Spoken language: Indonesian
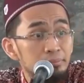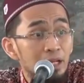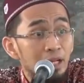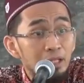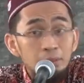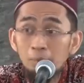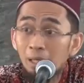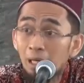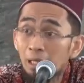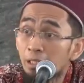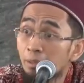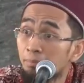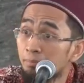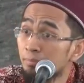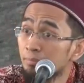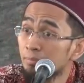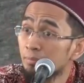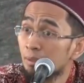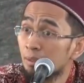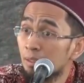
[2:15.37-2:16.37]
Akan menghadap
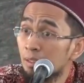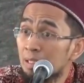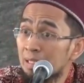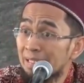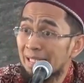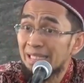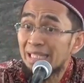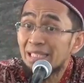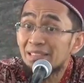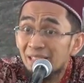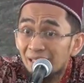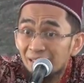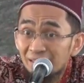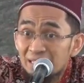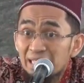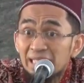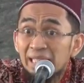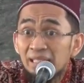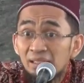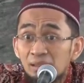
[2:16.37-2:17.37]
dan
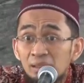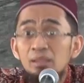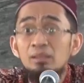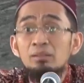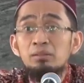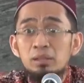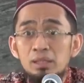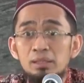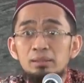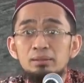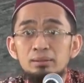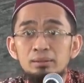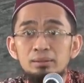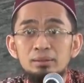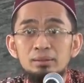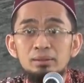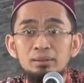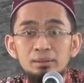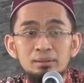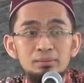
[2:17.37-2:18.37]
disaksikan oleh Allah.
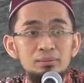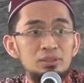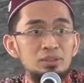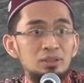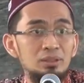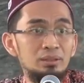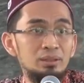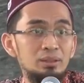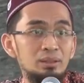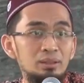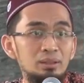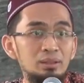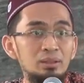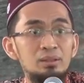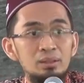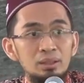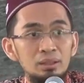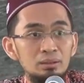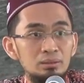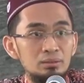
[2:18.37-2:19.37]

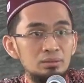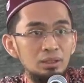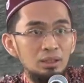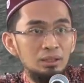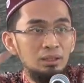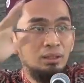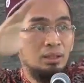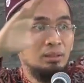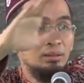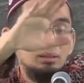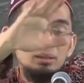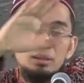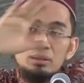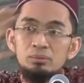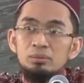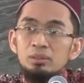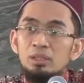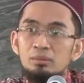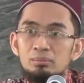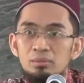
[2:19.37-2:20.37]
Kalau sekarang Anda
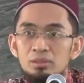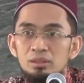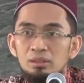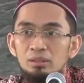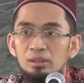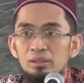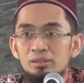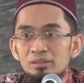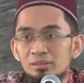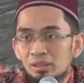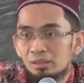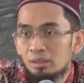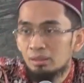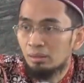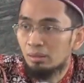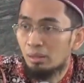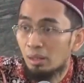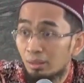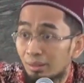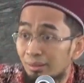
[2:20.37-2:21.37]
diundang misal ke istana
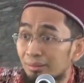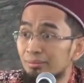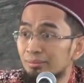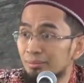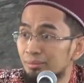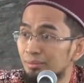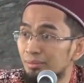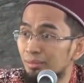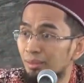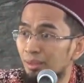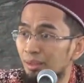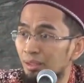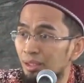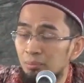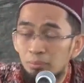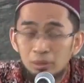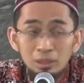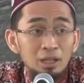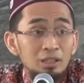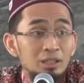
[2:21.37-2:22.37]
negara, ya
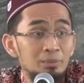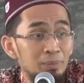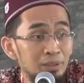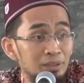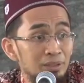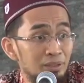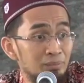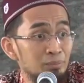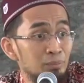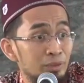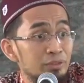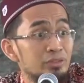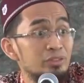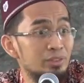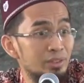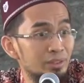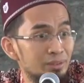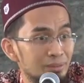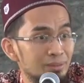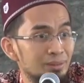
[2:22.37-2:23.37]
ingin berhadapan dengan
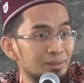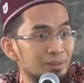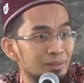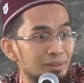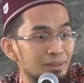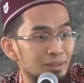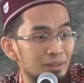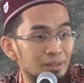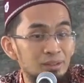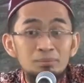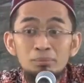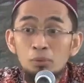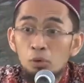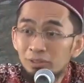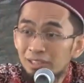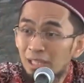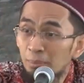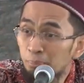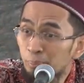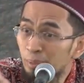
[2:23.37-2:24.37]
presiden,
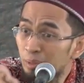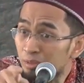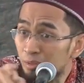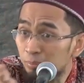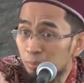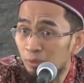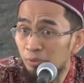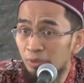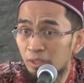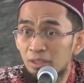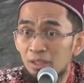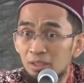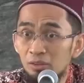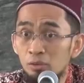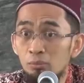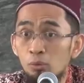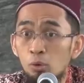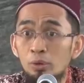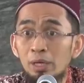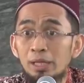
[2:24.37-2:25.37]
Mau tampil seperti ini
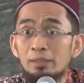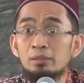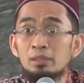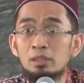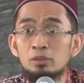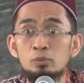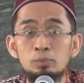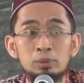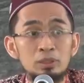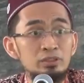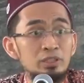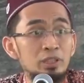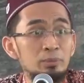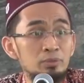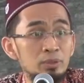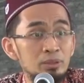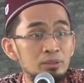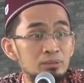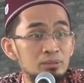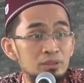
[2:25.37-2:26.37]
atau mau ganti itu
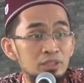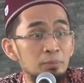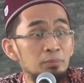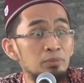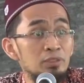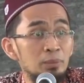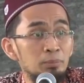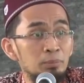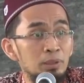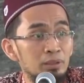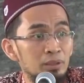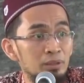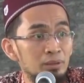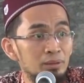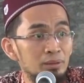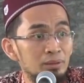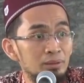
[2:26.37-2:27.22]
persiapan? Siap-siap lagi.